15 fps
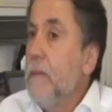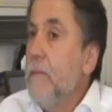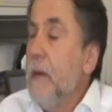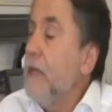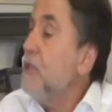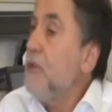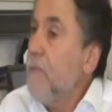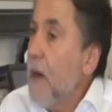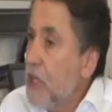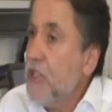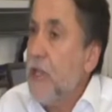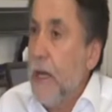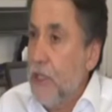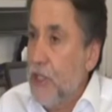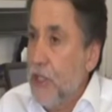bence baş
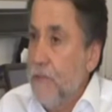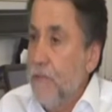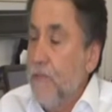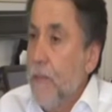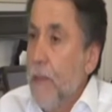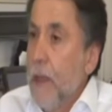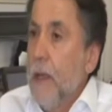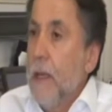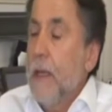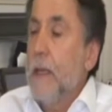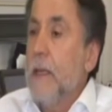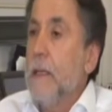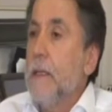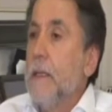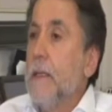tacı.
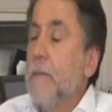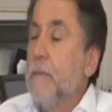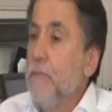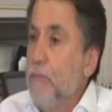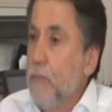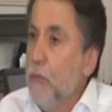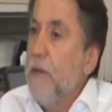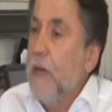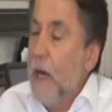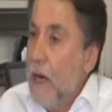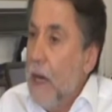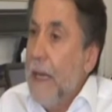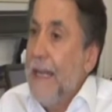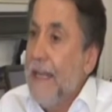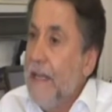E, bu bir
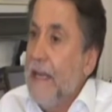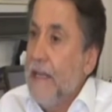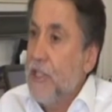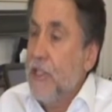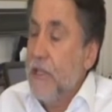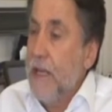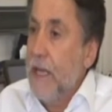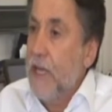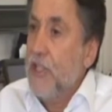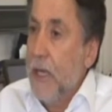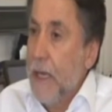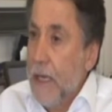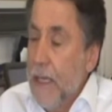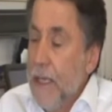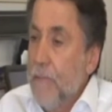ailede içinde
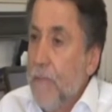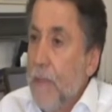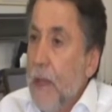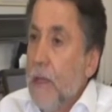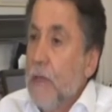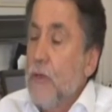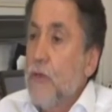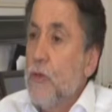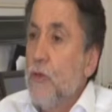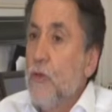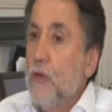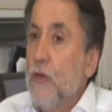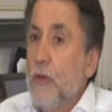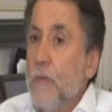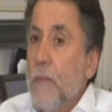geçerli.
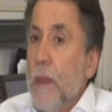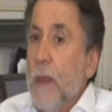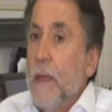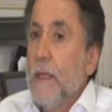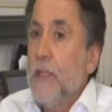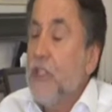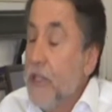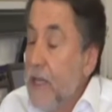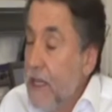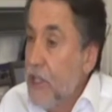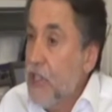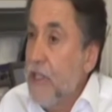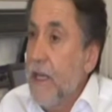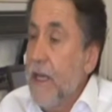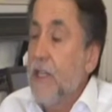Çünkü şirket
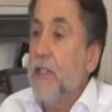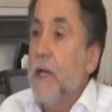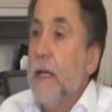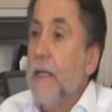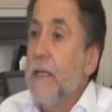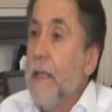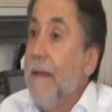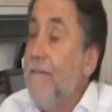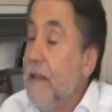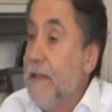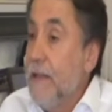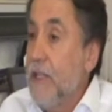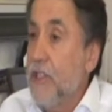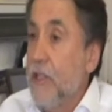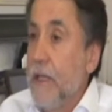içinde geçerli,
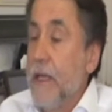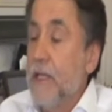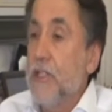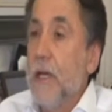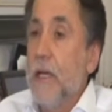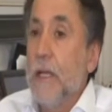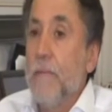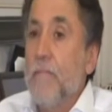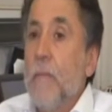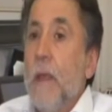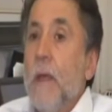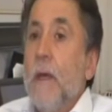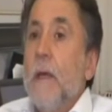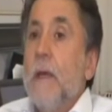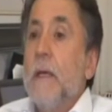devletler içinde geçerli.
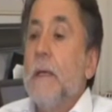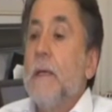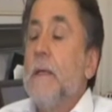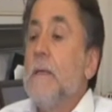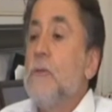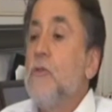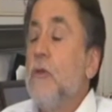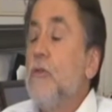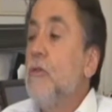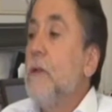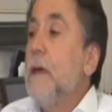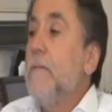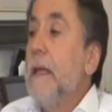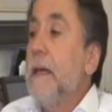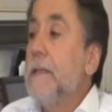E, son
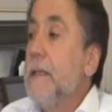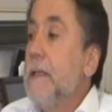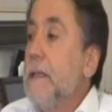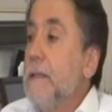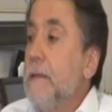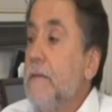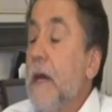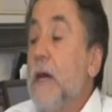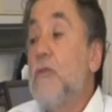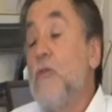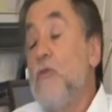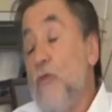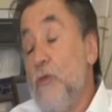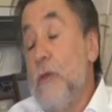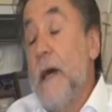dönemlerde veyahut
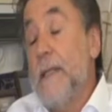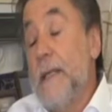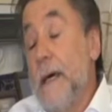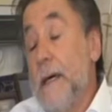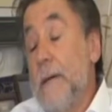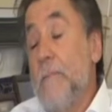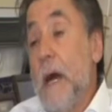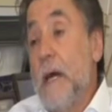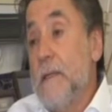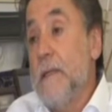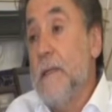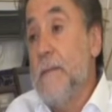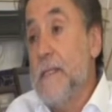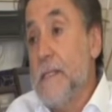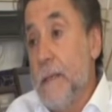da dünyada
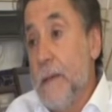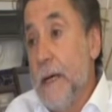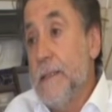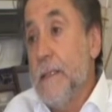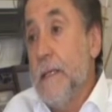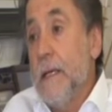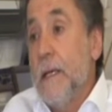baktığımız zaman